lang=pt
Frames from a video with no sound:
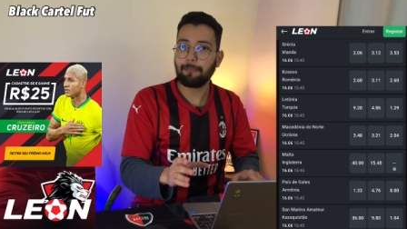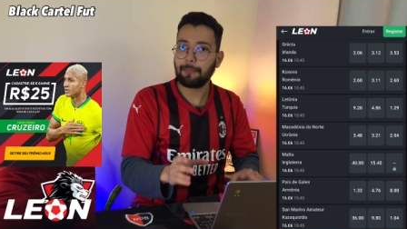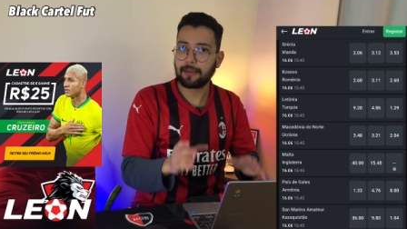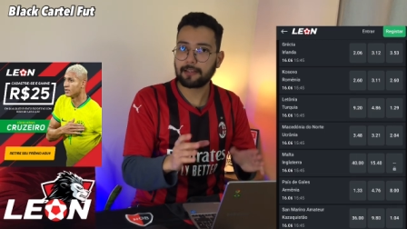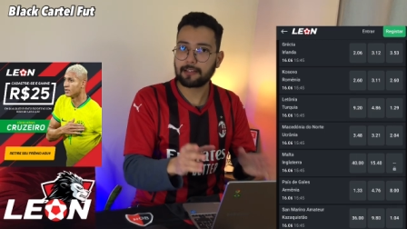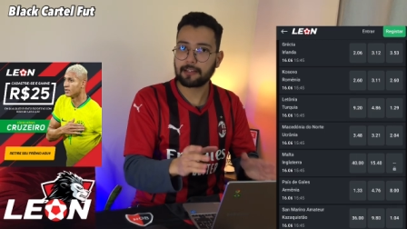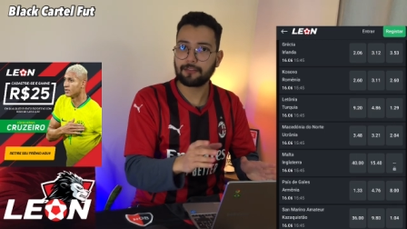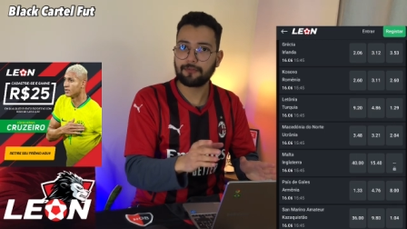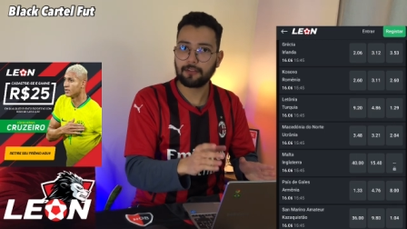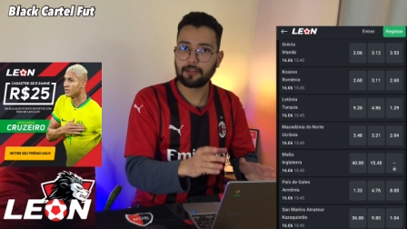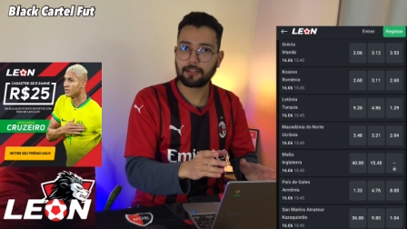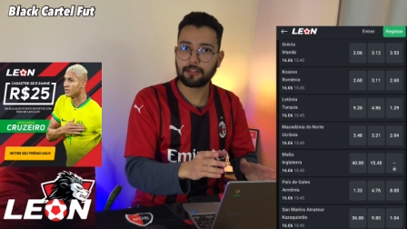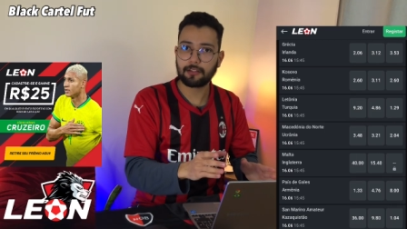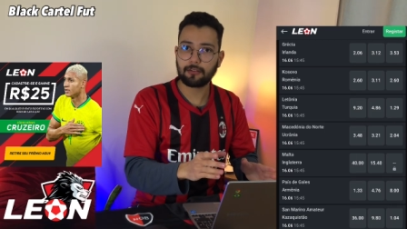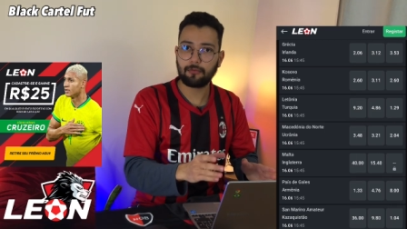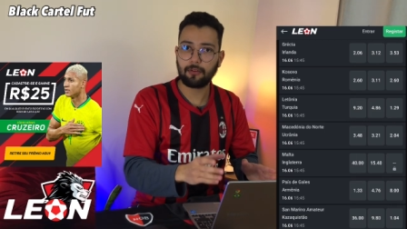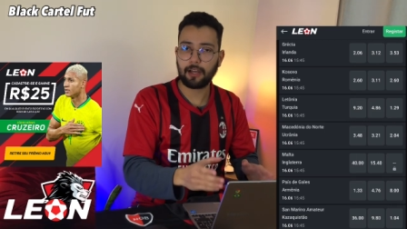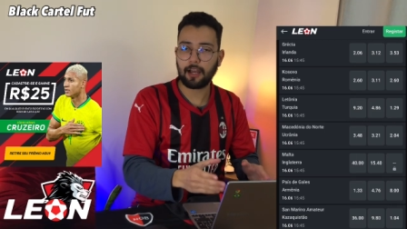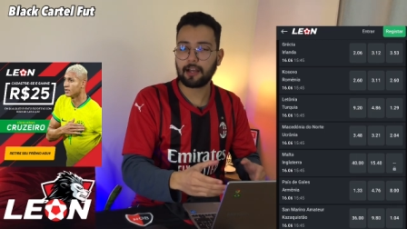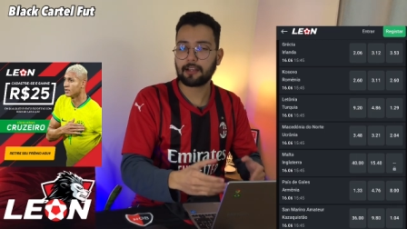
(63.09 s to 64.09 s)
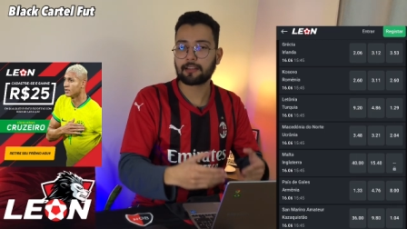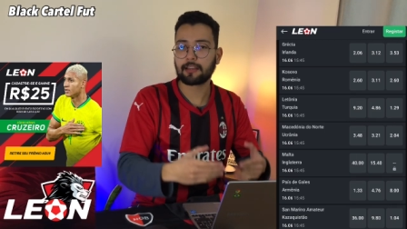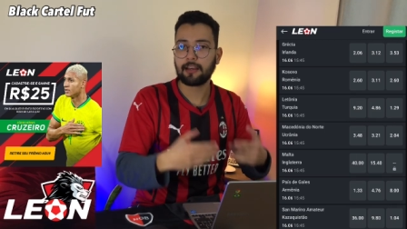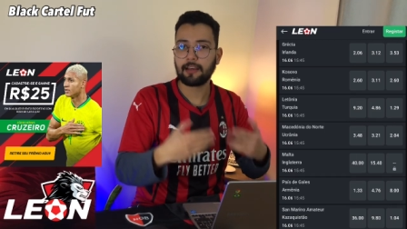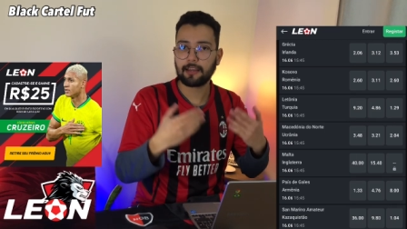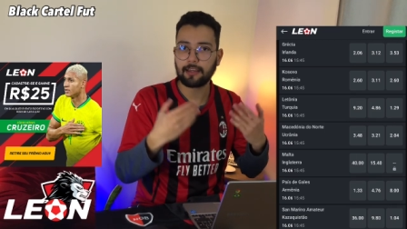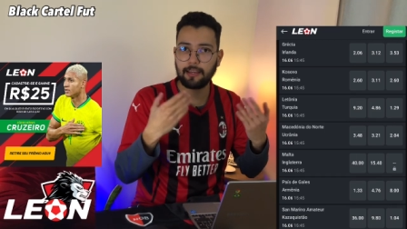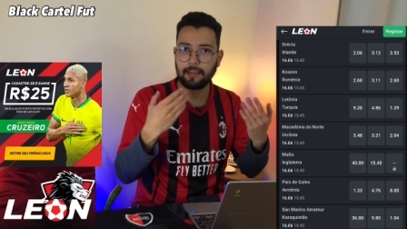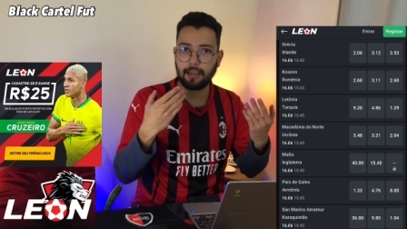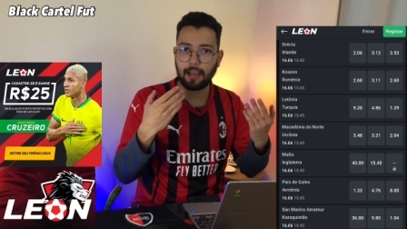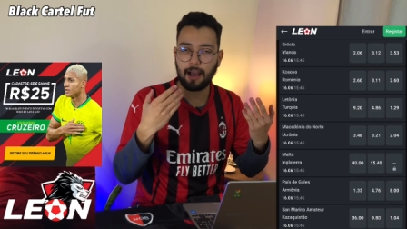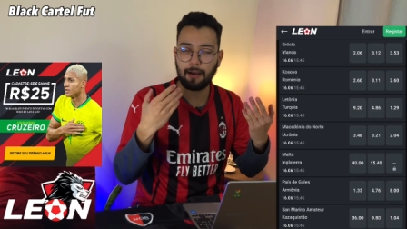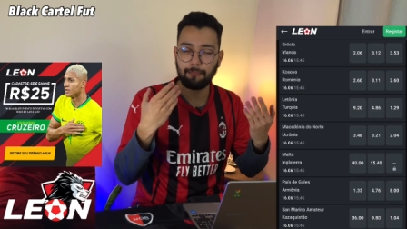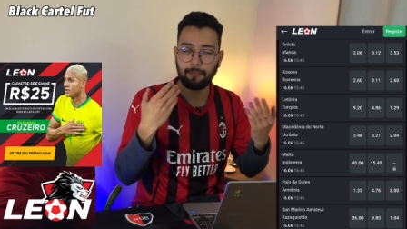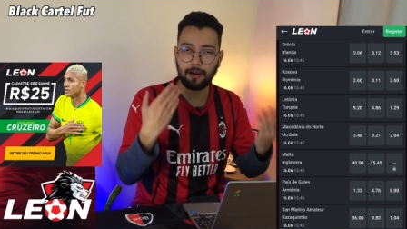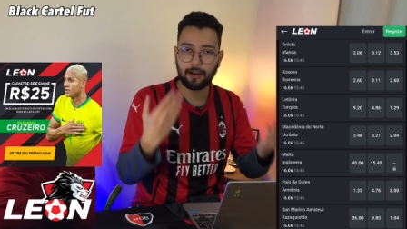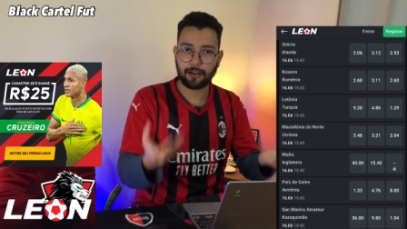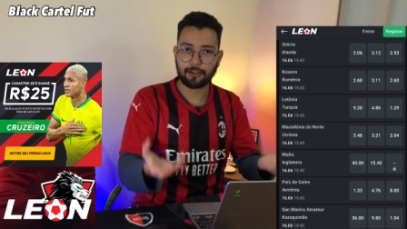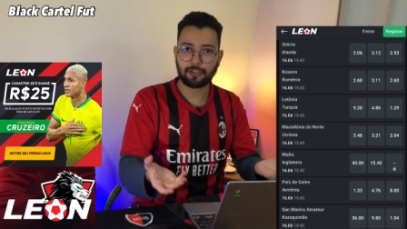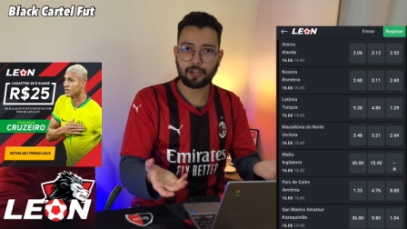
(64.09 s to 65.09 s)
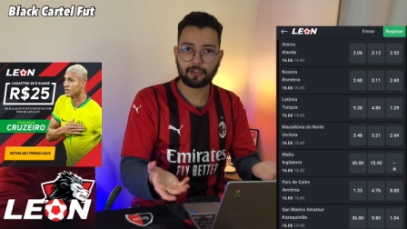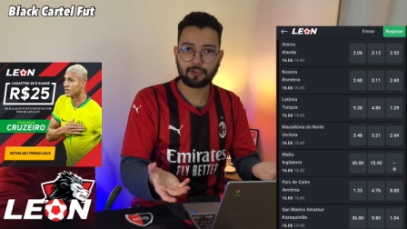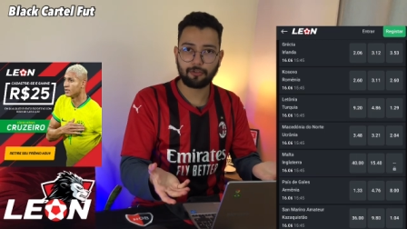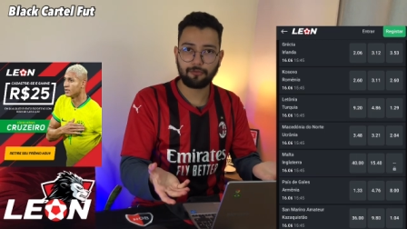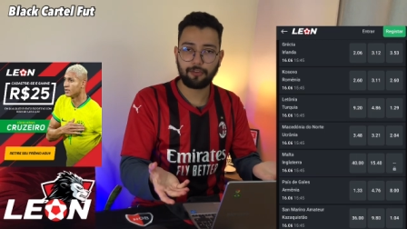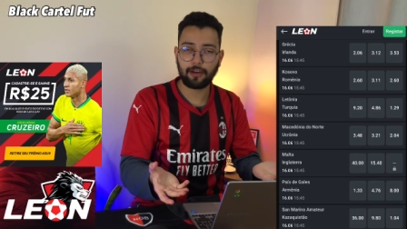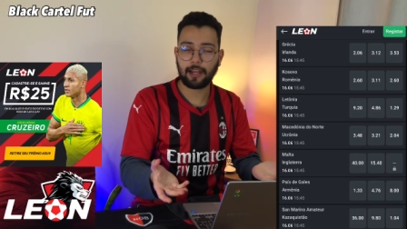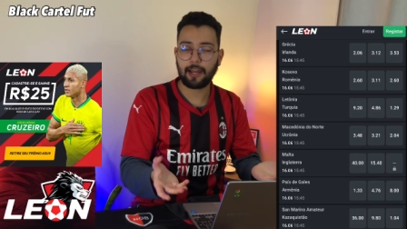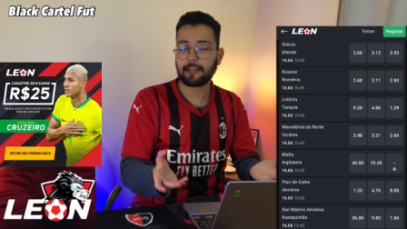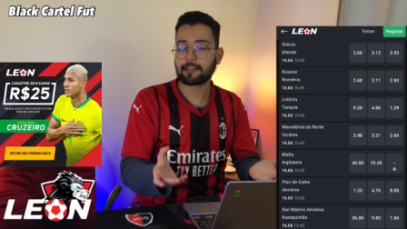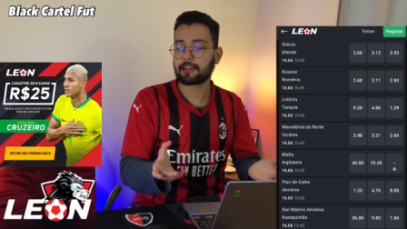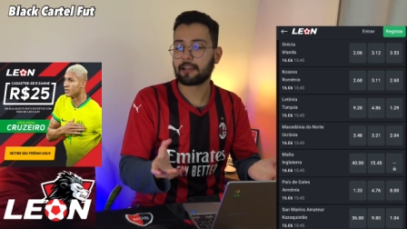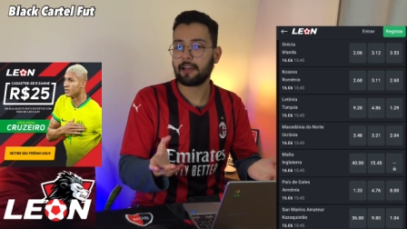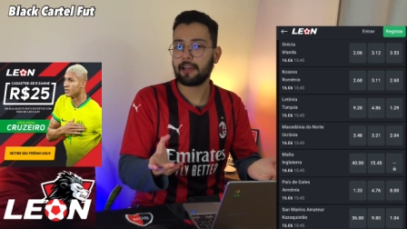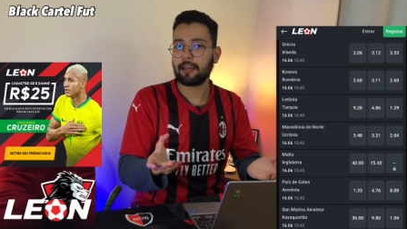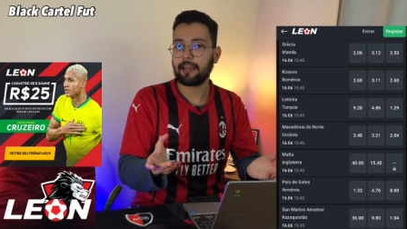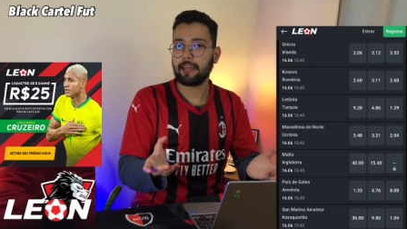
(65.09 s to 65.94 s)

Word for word: nesses 25 reais que a banca já te oferece